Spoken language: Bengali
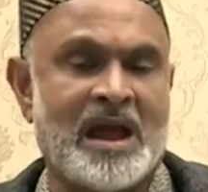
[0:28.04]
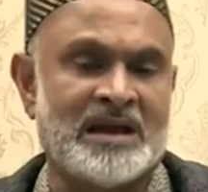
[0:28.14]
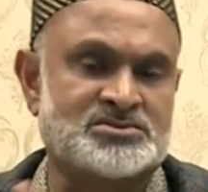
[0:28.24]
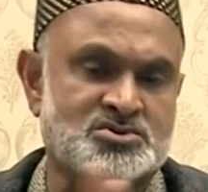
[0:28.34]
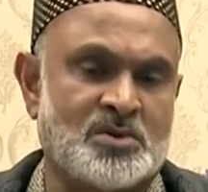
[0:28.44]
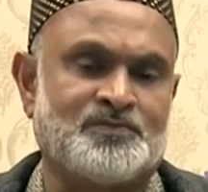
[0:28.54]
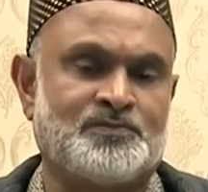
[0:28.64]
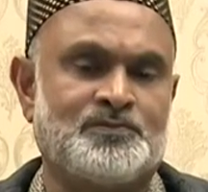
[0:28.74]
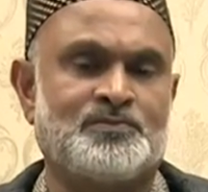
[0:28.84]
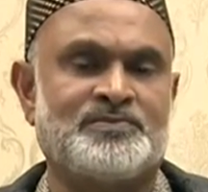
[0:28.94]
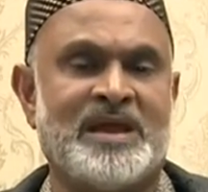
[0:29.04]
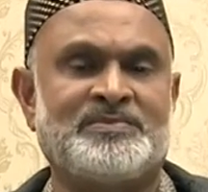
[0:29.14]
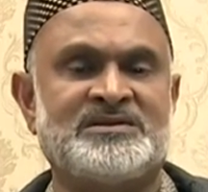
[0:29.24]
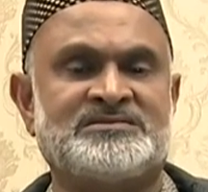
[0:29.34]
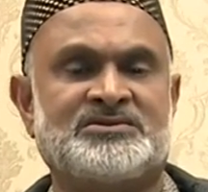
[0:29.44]
আর সব
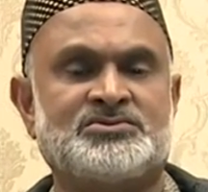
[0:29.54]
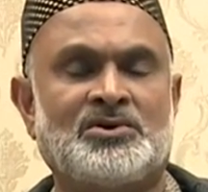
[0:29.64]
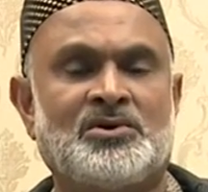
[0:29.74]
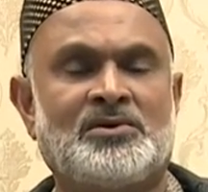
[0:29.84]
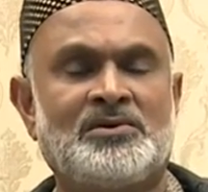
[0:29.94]
ডায়াবেটিসের জন্য